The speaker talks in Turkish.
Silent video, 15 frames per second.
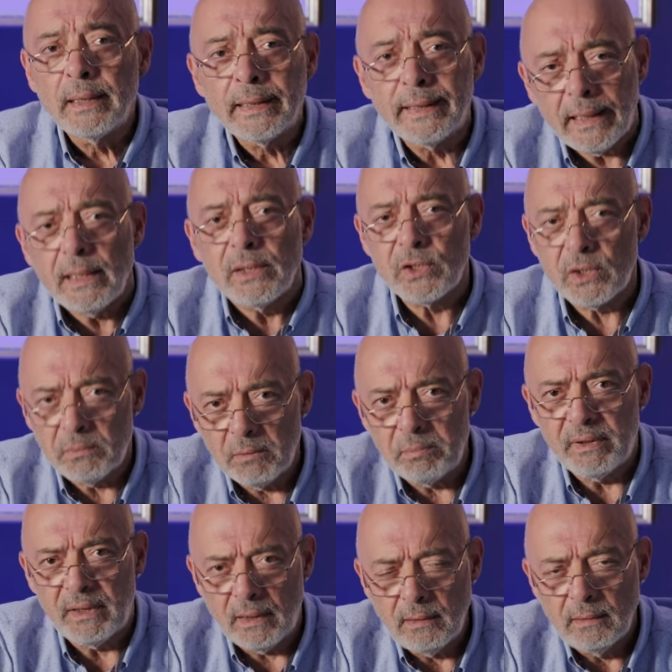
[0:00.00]
Gelin şimdi
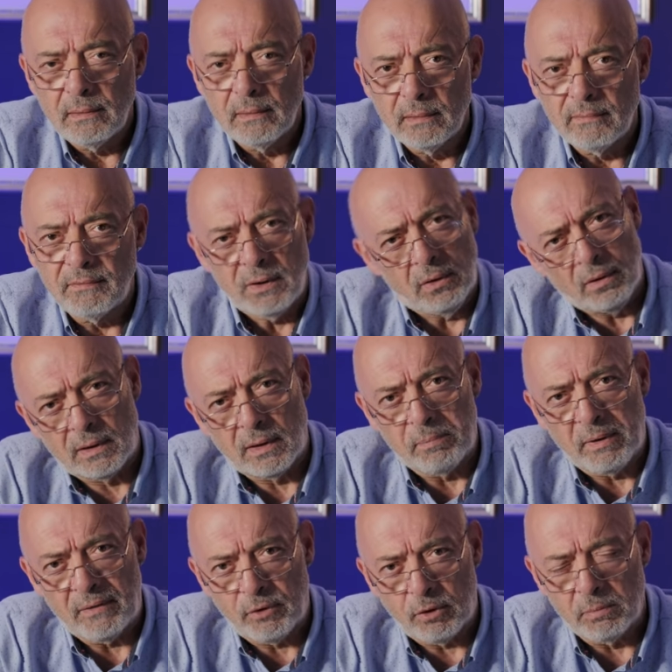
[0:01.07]
bir de videodaki
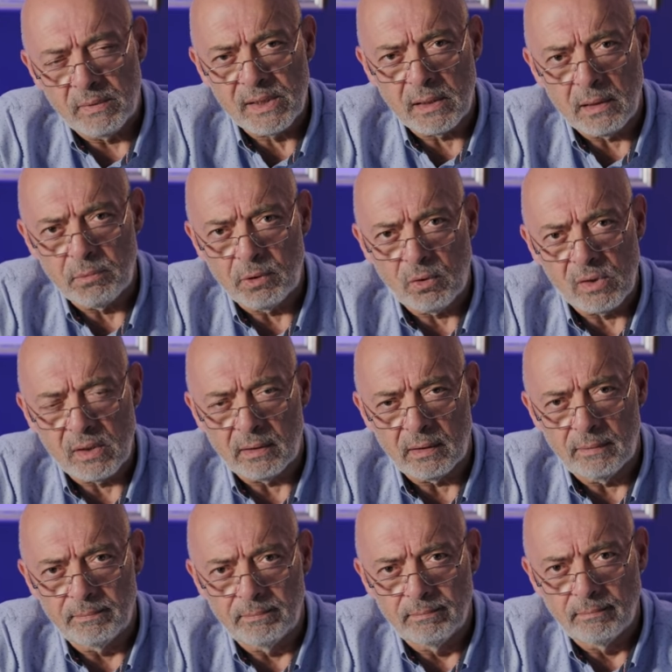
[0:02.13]
performansına bir göz atalım.